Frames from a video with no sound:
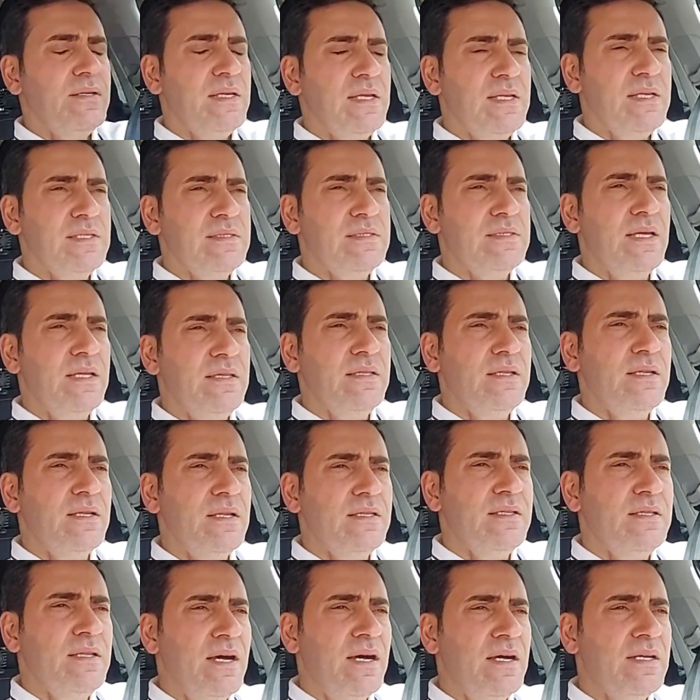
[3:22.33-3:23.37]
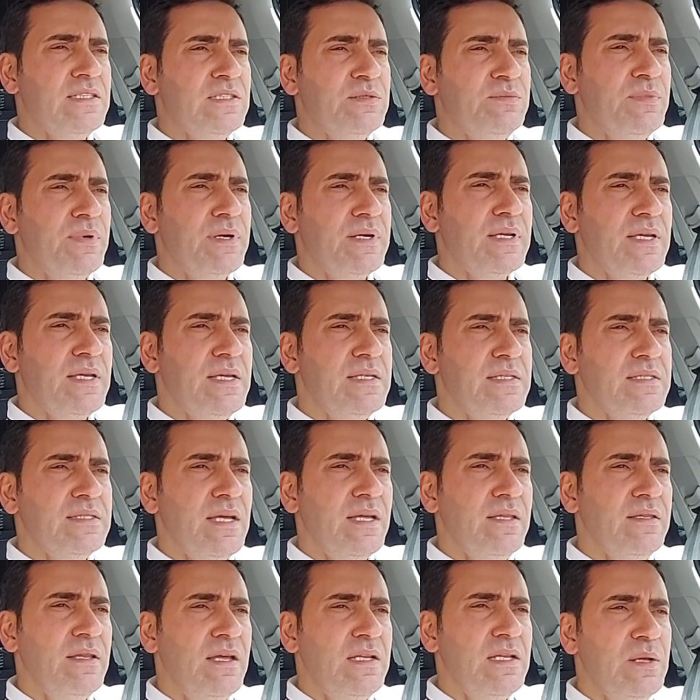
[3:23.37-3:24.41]
insanlara dağıtmak,
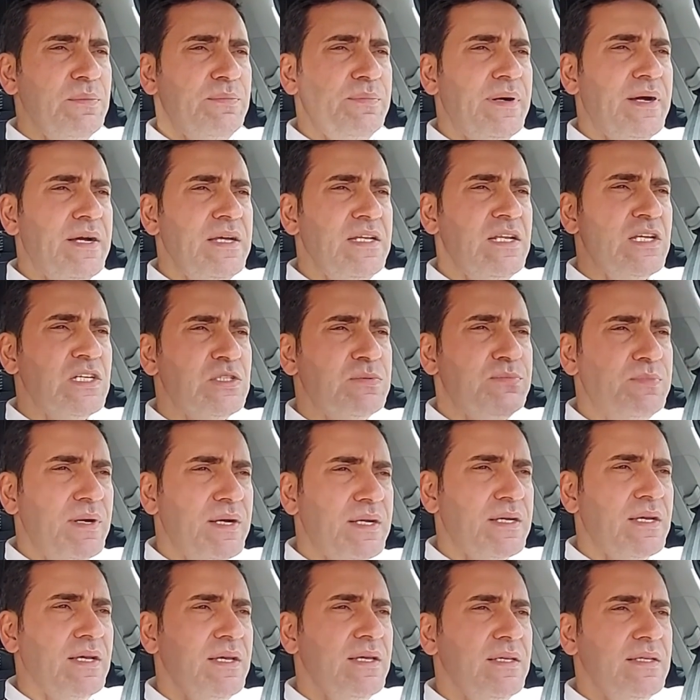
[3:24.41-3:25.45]
insanlarla paylaşmak